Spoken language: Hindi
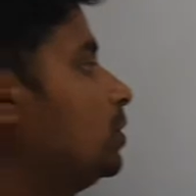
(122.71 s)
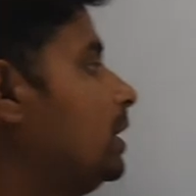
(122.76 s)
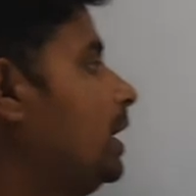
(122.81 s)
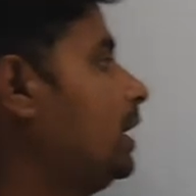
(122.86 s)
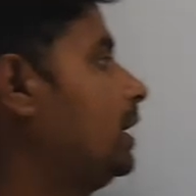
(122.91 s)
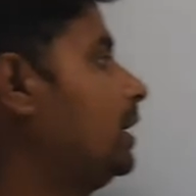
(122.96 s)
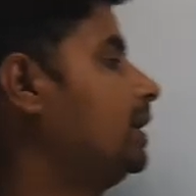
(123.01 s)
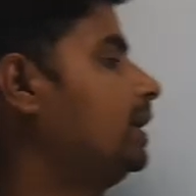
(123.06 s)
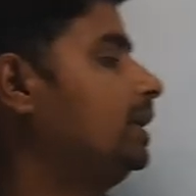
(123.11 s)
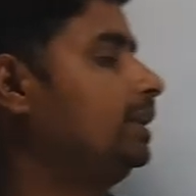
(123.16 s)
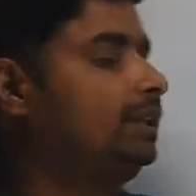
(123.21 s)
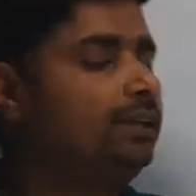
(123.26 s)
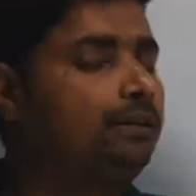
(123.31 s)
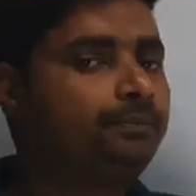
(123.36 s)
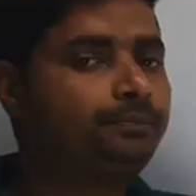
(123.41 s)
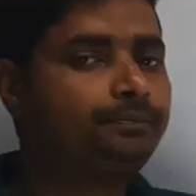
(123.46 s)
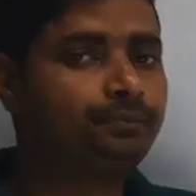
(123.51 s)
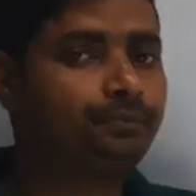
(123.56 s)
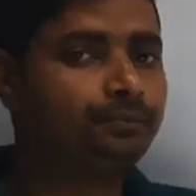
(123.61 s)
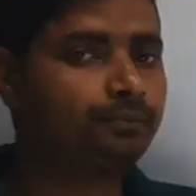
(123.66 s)
क्या करना था
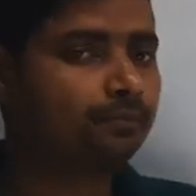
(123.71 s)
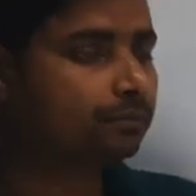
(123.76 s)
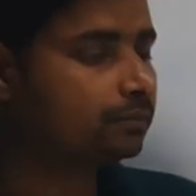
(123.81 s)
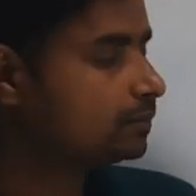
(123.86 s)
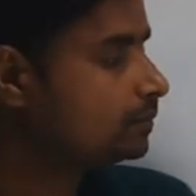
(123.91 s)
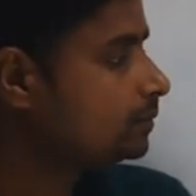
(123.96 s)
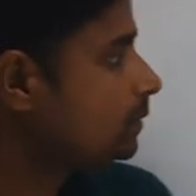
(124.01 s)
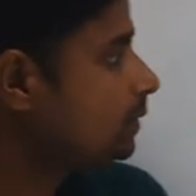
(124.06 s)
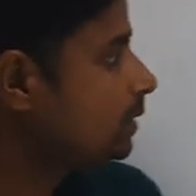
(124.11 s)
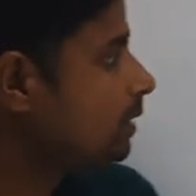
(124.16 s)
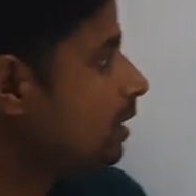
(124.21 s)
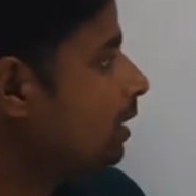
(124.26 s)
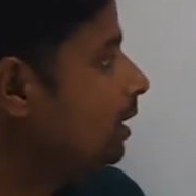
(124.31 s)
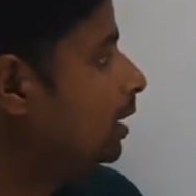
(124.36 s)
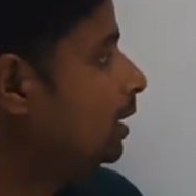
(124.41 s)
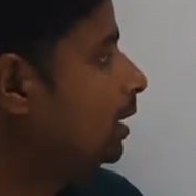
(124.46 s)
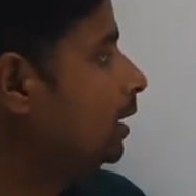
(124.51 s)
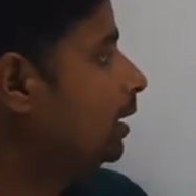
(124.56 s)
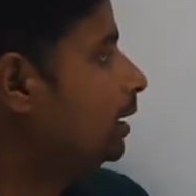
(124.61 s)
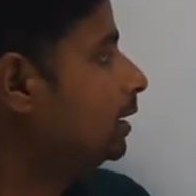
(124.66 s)

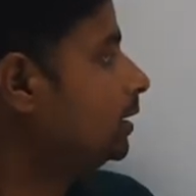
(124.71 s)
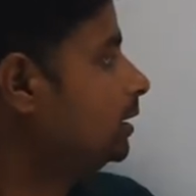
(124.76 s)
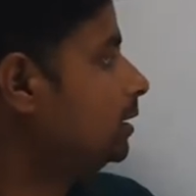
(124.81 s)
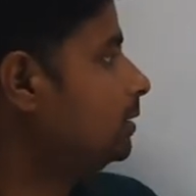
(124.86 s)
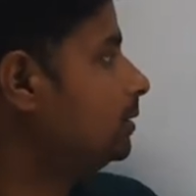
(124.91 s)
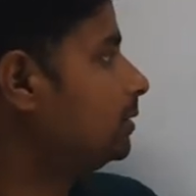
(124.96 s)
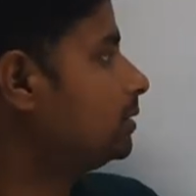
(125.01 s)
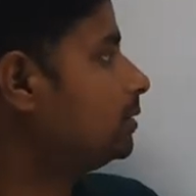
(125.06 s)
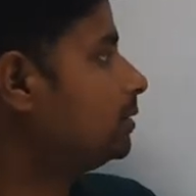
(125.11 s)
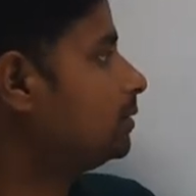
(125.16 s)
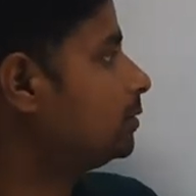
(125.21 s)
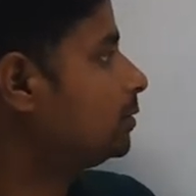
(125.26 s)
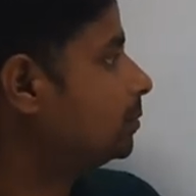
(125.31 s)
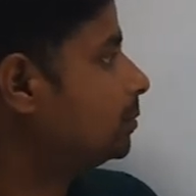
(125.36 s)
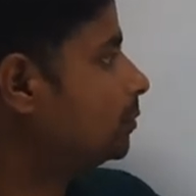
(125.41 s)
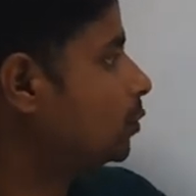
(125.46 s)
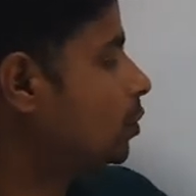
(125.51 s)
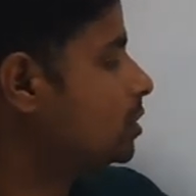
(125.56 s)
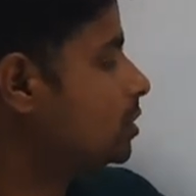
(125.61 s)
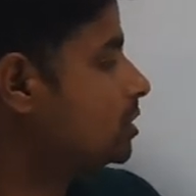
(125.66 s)
कि
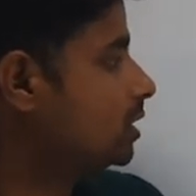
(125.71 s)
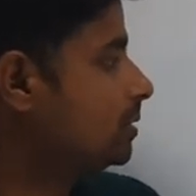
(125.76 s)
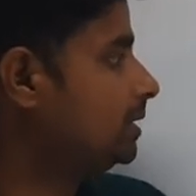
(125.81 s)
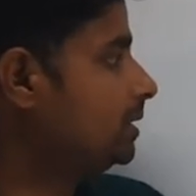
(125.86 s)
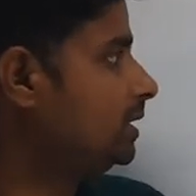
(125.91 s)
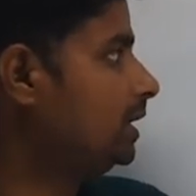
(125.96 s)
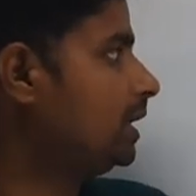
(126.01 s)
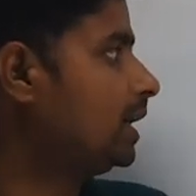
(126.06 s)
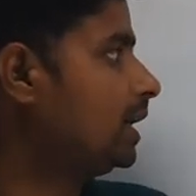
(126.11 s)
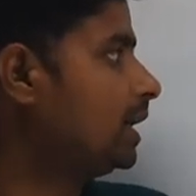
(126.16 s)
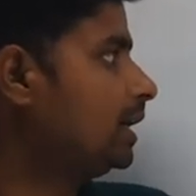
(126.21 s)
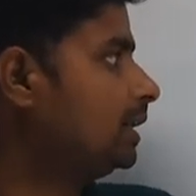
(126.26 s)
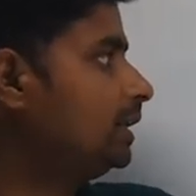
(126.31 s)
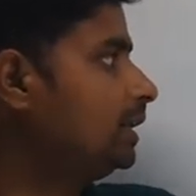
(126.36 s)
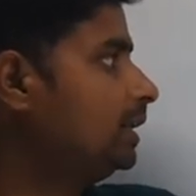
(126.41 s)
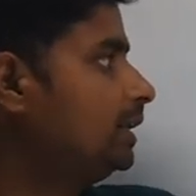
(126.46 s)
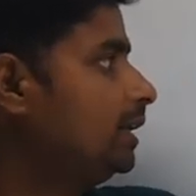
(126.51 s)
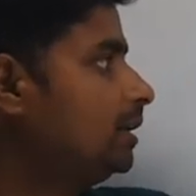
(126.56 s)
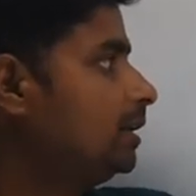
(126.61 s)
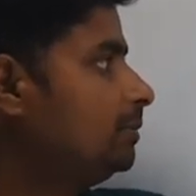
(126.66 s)
क्वेश्चन में दे रखा था
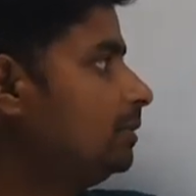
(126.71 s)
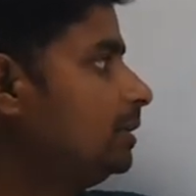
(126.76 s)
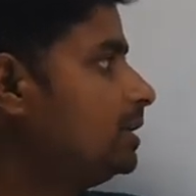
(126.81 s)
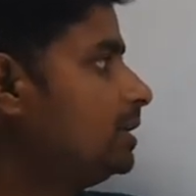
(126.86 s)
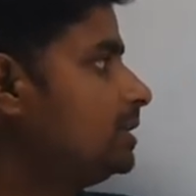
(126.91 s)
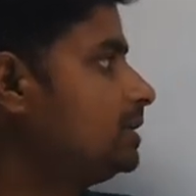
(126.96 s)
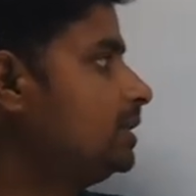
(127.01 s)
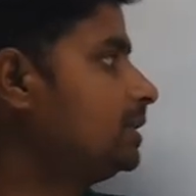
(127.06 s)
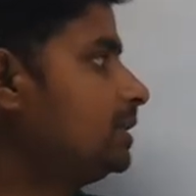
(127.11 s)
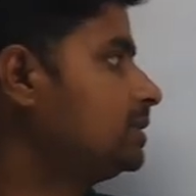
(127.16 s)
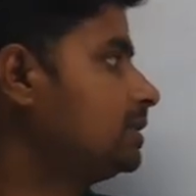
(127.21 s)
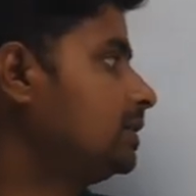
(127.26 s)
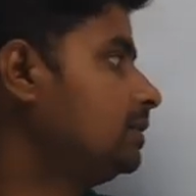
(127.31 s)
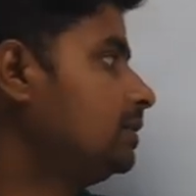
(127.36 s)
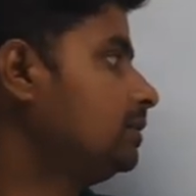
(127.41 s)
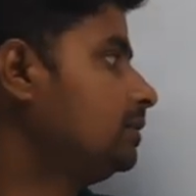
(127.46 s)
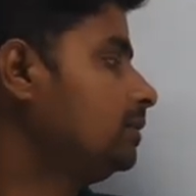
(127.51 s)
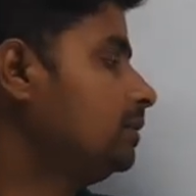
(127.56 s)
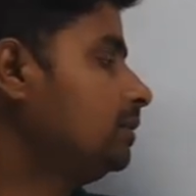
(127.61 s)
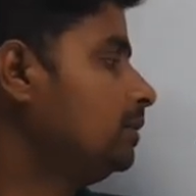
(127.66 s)
यन बटे सिक्स
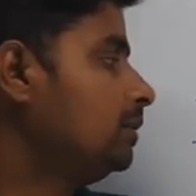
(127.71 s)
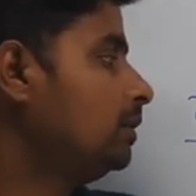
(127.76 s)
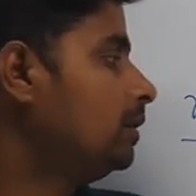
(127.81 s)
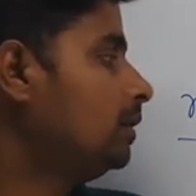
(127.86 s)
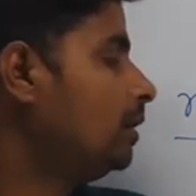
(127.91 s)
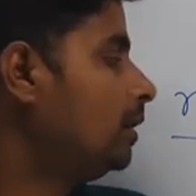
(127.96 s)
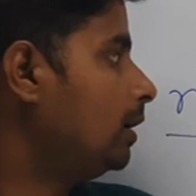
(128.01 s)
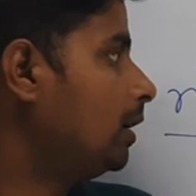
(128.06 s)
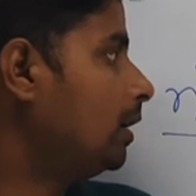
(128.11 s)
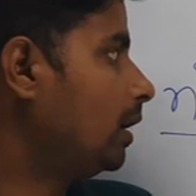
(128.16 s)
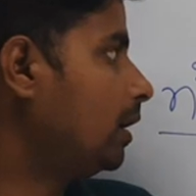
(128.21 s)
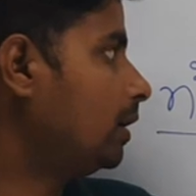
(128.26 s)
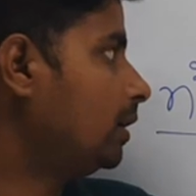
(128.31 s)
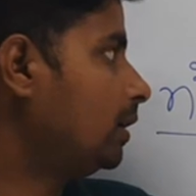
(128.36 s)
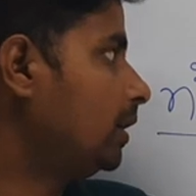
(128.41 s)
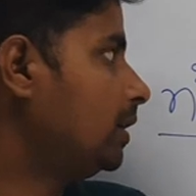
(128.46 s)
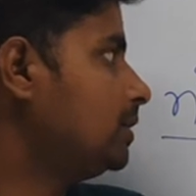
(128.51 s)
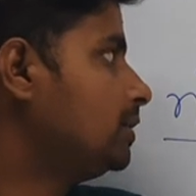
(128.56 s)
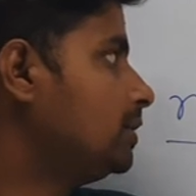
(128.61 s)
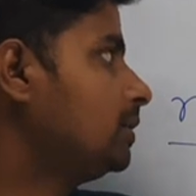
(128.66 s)
अगर
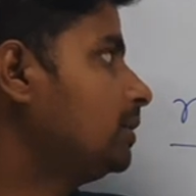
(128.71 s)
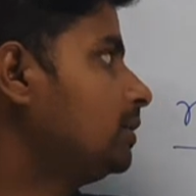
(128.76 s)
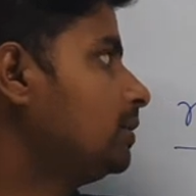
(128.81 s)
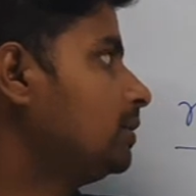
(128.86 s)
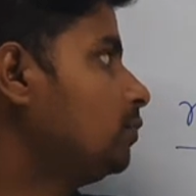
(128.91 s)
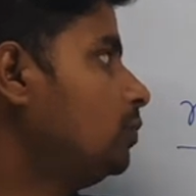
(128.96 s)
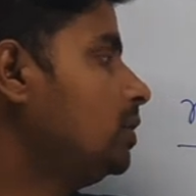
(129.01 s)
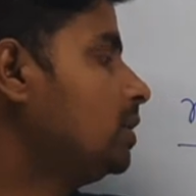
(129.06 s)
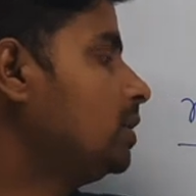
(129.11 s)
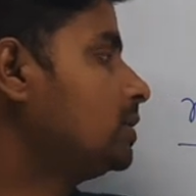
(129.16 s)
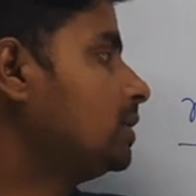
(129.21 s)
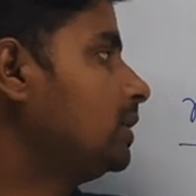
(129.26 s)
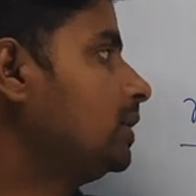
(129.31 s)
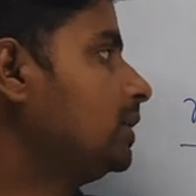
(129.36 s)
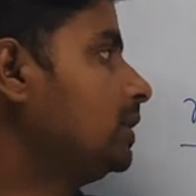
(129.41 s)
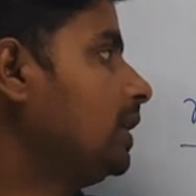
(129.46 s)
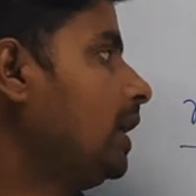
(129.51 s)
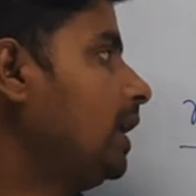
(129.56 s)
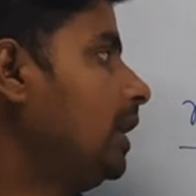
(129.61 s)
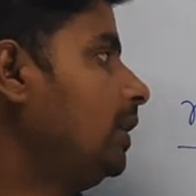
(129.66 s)
यन कोई एक
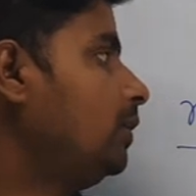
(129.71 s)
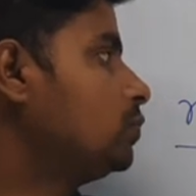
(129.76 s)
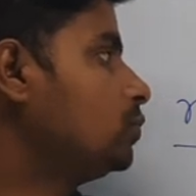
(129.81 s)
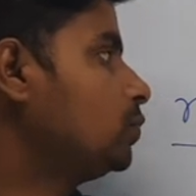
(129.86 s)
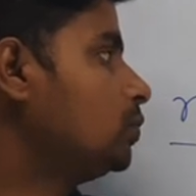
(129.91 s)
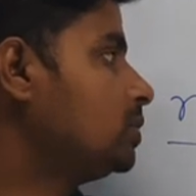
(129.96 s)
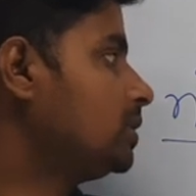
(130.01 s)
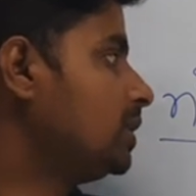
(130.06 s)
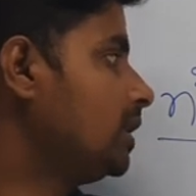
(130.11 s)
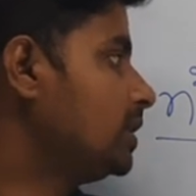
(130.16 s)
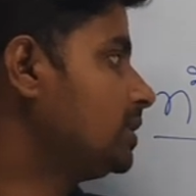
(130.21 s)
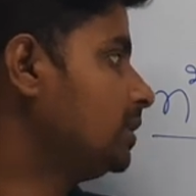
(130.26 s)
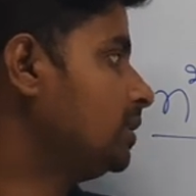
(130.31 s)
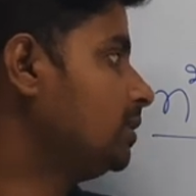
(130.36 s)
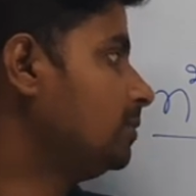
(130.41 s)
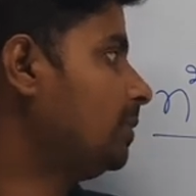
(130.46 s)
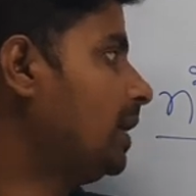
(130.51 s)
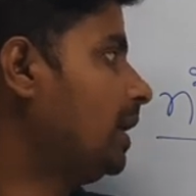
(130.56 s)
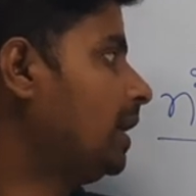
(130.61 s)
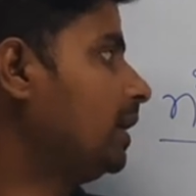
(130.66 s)
संख्या है उसको छः से
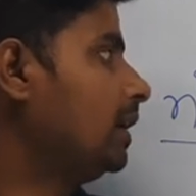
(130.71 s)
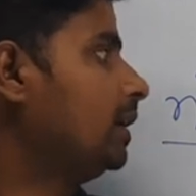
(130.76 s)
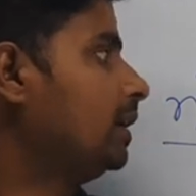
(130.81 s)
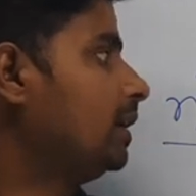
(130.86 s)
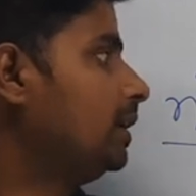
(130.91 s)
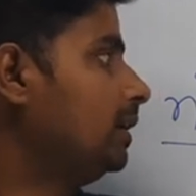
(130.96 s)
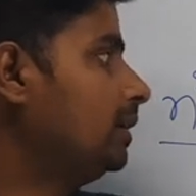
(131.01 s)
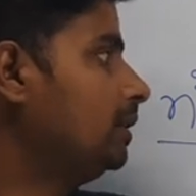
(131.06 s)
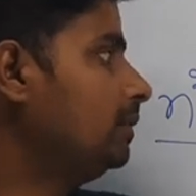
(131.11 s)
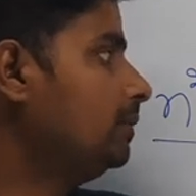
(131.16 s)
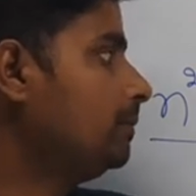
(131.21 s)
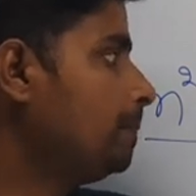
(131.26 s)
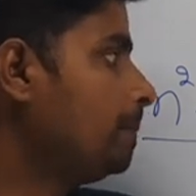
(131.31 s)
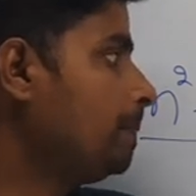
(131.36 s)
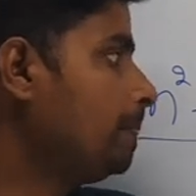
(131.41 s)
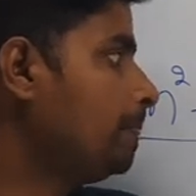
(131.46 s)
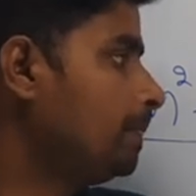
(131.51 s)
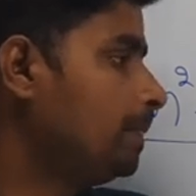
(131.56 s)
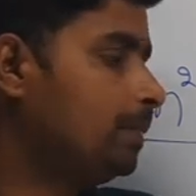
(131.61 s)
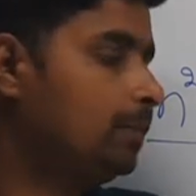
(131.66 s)
यदि भाग कर रहे हैं
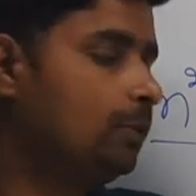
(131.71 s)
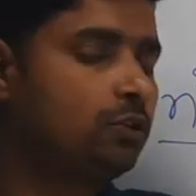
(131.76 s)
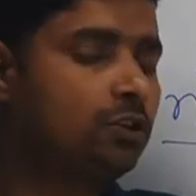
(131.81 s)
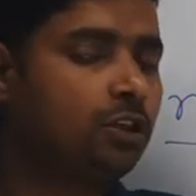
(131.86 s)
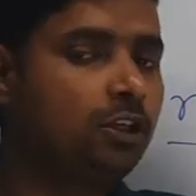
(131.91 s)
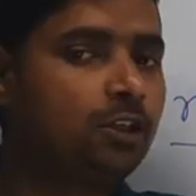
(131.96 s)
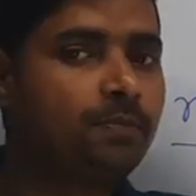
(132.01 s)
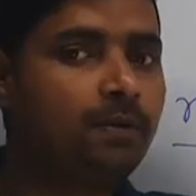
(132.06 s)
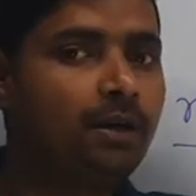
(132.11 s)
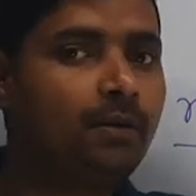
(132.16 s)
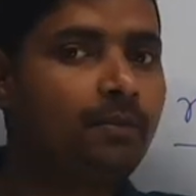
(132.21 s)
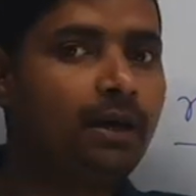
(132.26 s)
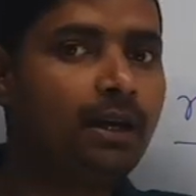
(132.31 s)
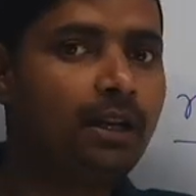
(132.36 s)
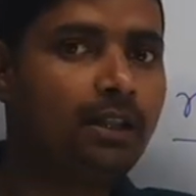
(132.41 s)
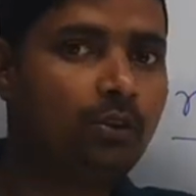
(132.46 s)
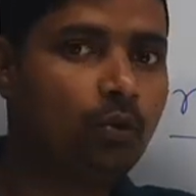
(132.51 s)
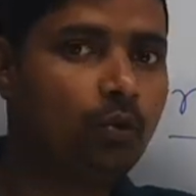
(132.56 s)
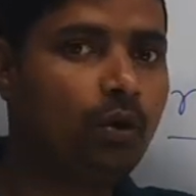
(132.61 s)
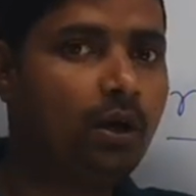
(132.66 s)
तो शेषफल
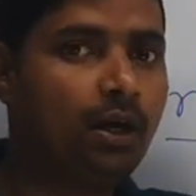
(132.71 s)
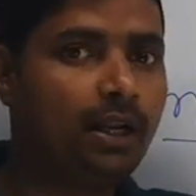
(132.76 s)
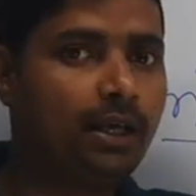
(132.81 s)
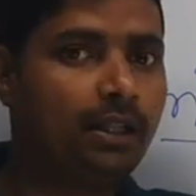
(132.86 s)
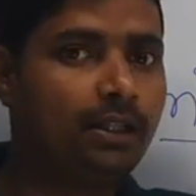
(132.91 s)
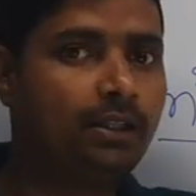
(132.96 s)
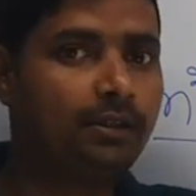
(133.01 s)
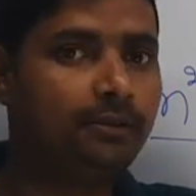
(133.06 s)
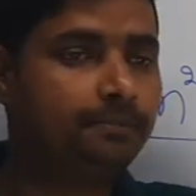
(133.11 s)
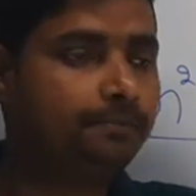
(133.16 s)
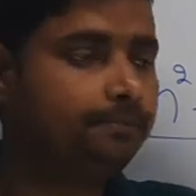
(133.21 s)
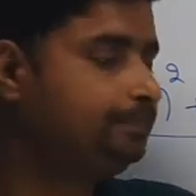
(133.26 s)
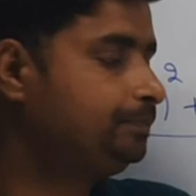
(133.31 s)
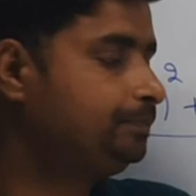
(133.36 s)
हमारा दो आ रहा था